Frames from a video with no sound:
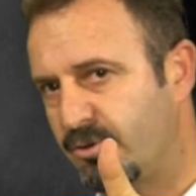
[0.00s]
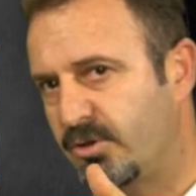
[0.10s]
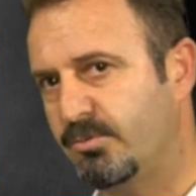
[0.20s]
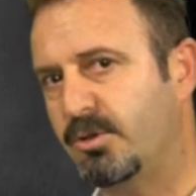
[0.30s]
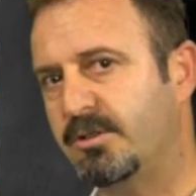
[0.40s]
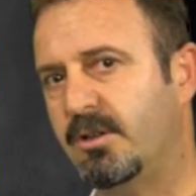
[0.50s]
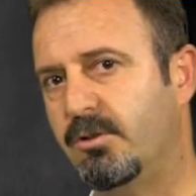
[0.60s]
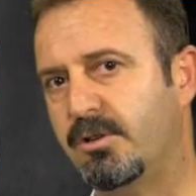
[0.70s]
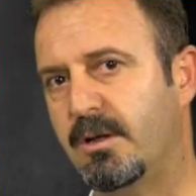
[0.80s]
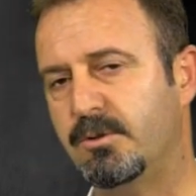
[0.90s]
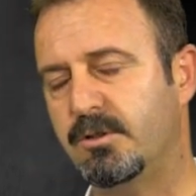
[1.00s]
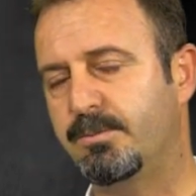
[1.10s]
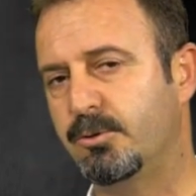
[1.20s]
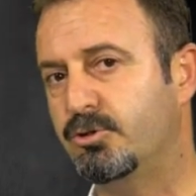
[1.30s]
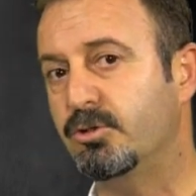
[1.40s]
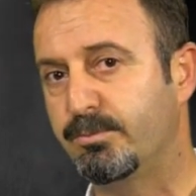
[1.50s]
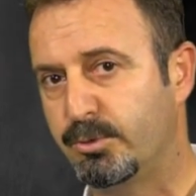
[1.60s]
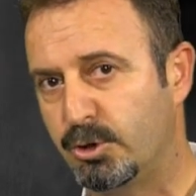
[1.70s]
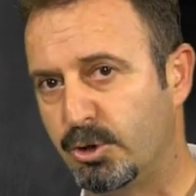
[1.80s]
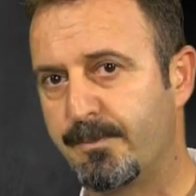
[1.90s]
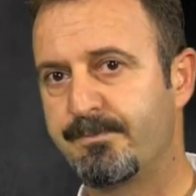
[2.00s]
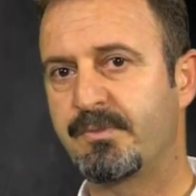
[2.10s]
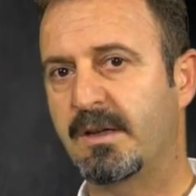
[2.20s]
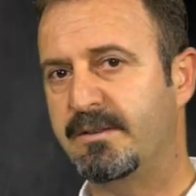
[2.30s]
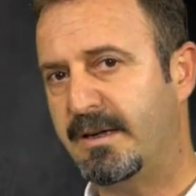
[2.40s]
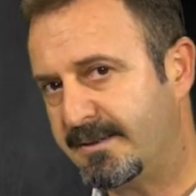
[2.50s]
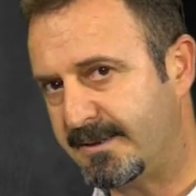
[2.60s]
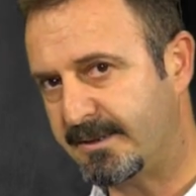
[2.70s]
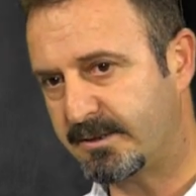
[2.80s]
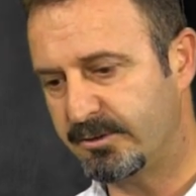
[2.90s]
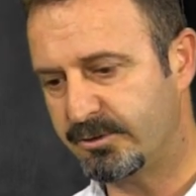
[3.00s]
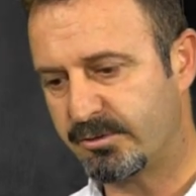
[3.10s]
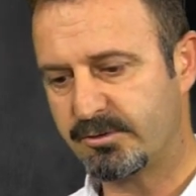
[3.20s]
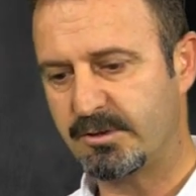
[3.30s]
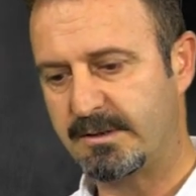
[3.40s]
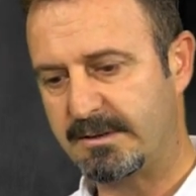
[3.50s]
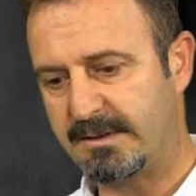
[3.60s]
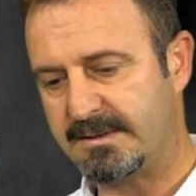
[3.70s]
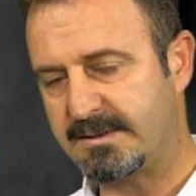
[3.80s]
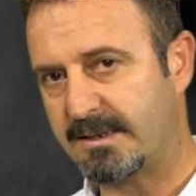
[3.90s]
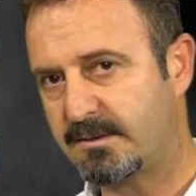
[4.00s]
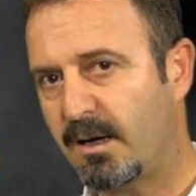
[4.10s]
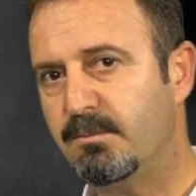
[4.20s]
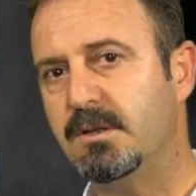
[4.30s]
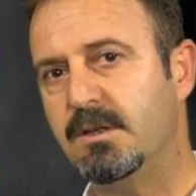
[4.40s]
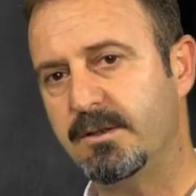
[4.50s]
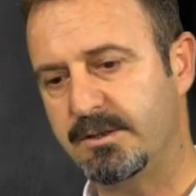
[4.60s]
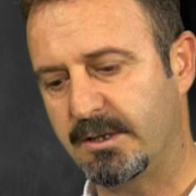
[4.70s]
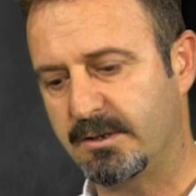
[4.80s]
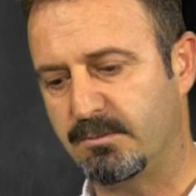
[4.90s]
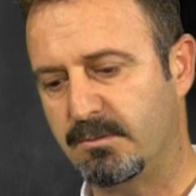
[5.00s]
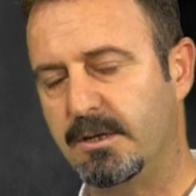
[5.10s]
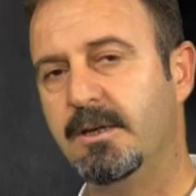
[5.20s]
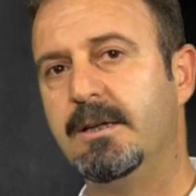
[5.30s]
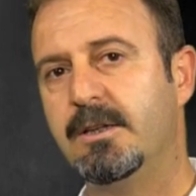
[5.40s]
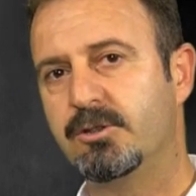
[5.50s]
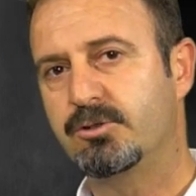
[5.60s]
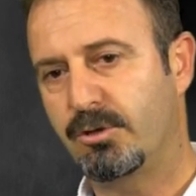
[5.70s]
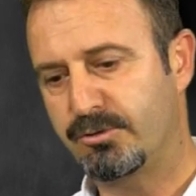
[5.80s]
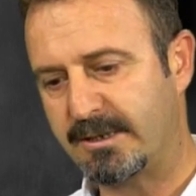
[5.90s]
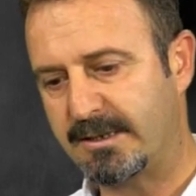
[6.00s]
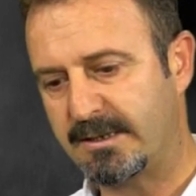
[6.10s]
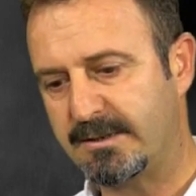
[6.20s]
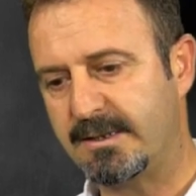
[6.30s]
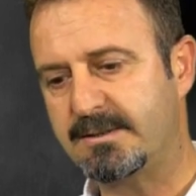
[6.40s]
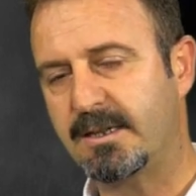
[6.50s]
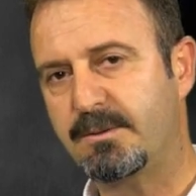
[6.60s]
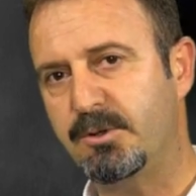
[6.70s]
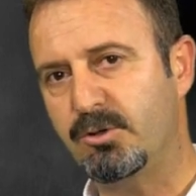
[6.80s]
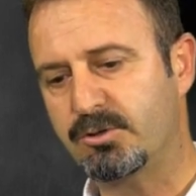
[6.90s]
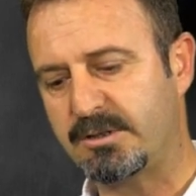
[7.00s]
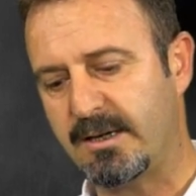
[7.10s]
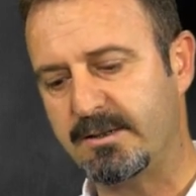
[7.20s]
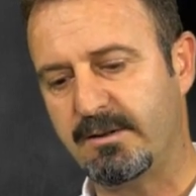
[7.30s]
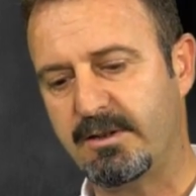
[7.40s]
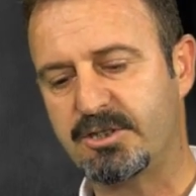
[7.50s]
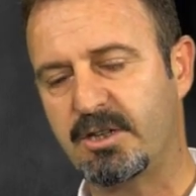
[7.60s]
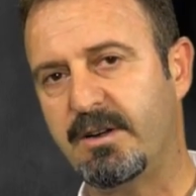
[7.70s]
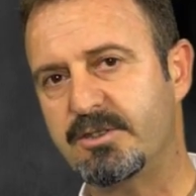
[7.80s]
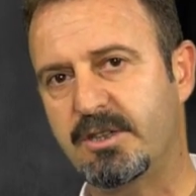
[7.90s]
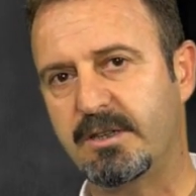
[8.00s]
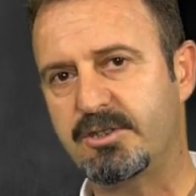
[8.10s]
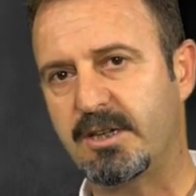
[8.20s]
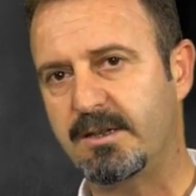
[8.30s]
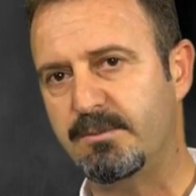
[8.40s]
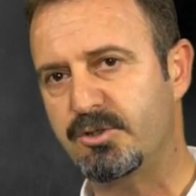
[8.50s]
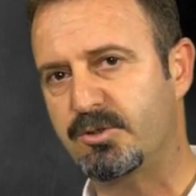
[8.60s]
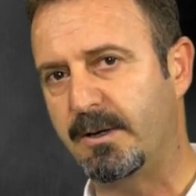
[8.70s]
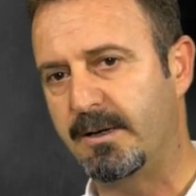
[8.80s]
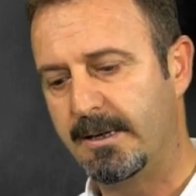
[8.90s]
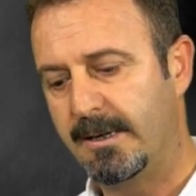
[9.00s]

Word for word: Çünkü burada önemli ipucu bu. Nereden yakalıyoruz? Destek tam mı, yarım mı? Sonuna kadar destek mi yoksa yavaş yavaş geri çekilmiş mi?